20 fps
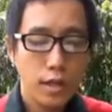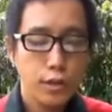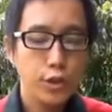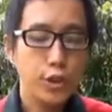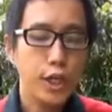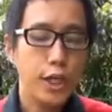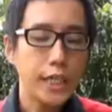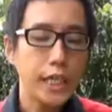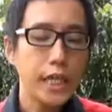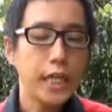
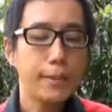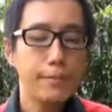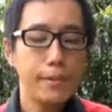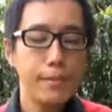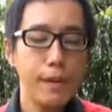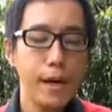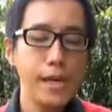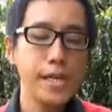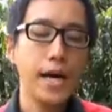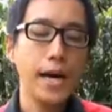Jadi lebih
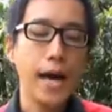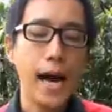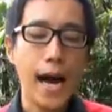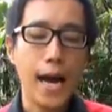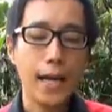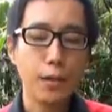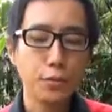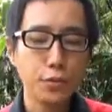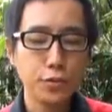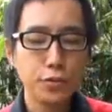banyak
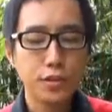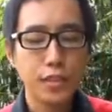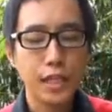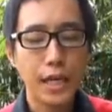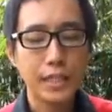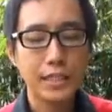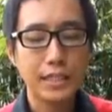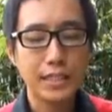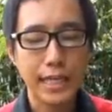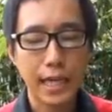arus
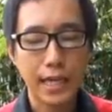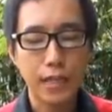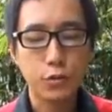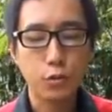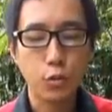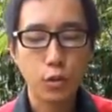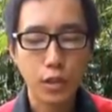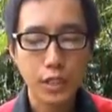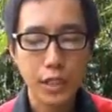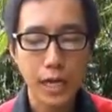dari sel
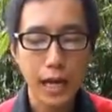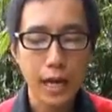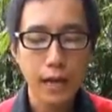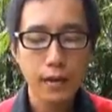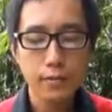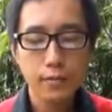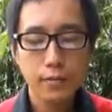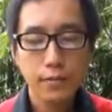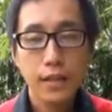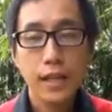surya
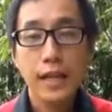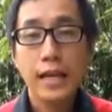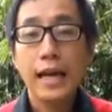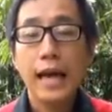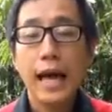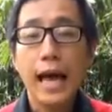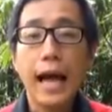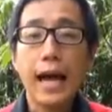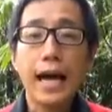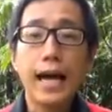
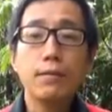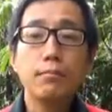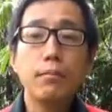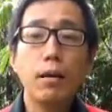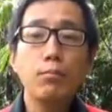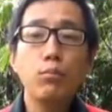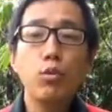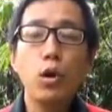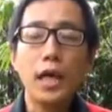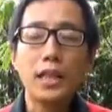akan
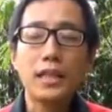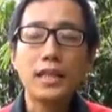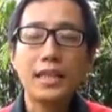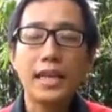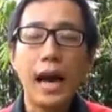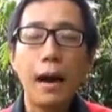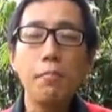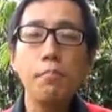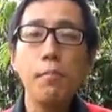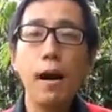membuat
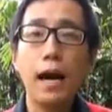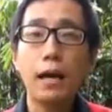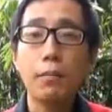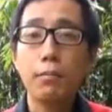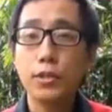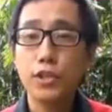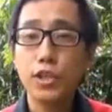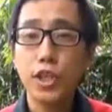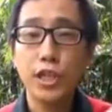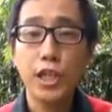gambar
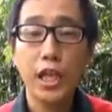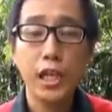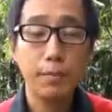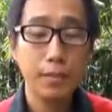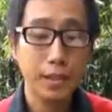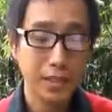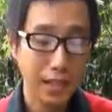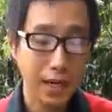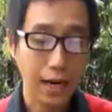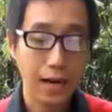menjadi
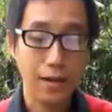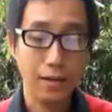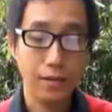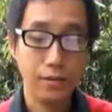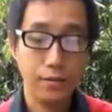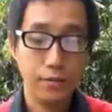lebih terang.